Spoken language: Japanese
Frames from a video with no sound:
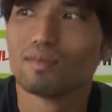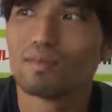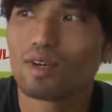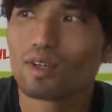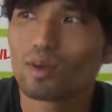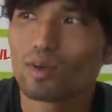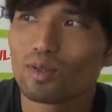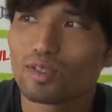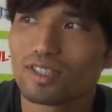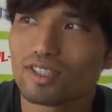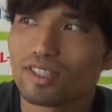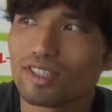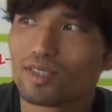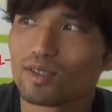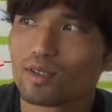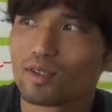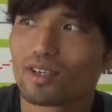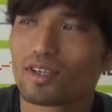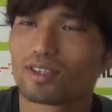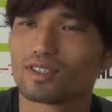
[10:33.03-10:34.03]
かまあ栃木
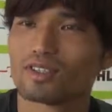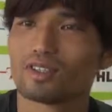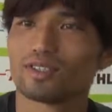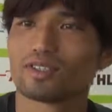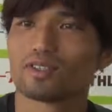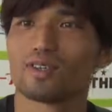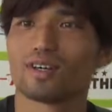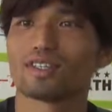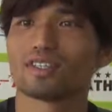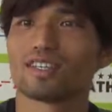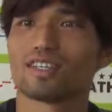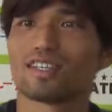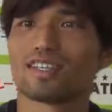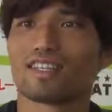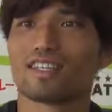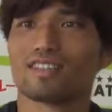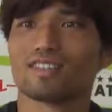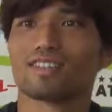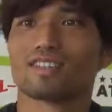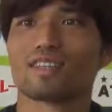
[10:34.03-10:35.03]
の時はずっと焦って
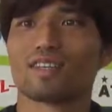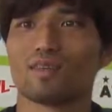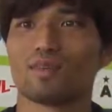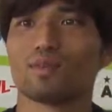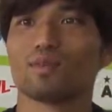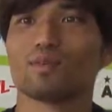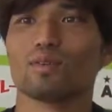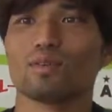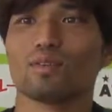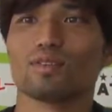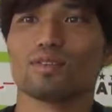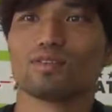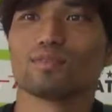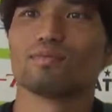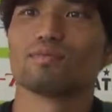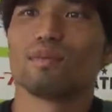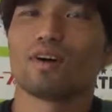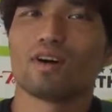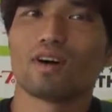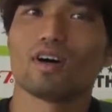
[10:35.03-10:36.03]
たんですけど、う
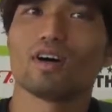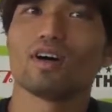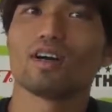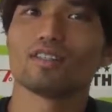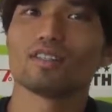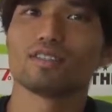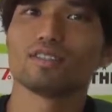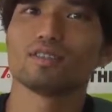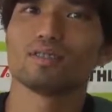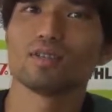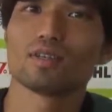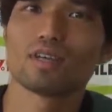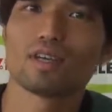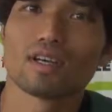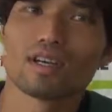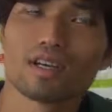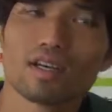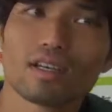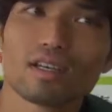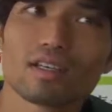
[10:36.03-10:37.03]
ん、まあ八戸
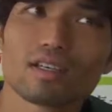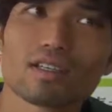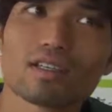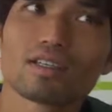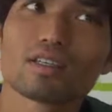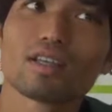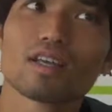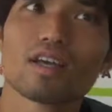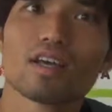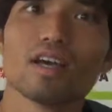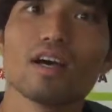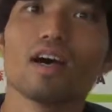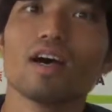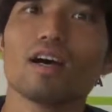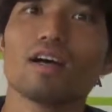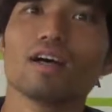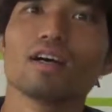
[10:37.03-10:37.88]
来て